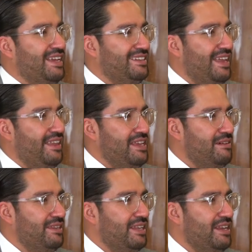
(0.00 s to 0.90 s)
casada,
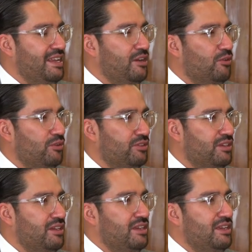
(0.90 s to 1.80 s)
ya va a tener hijos
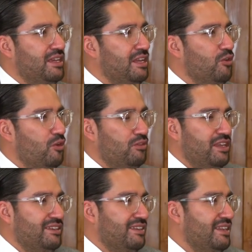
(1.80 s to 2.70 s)
y no
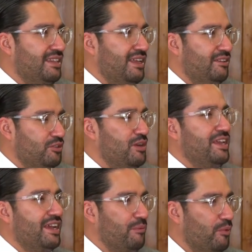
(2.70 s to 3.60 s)
necesita, yo le
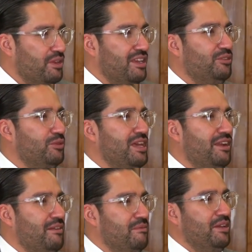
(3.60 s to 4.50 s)
dije que podía
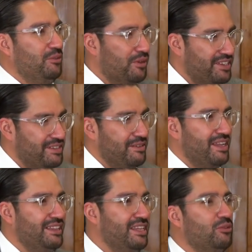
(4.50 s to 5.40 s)
estudiar, más no
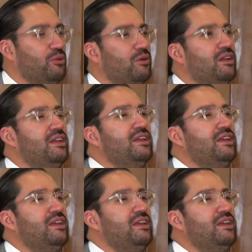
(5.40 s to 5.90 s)
recibir el título.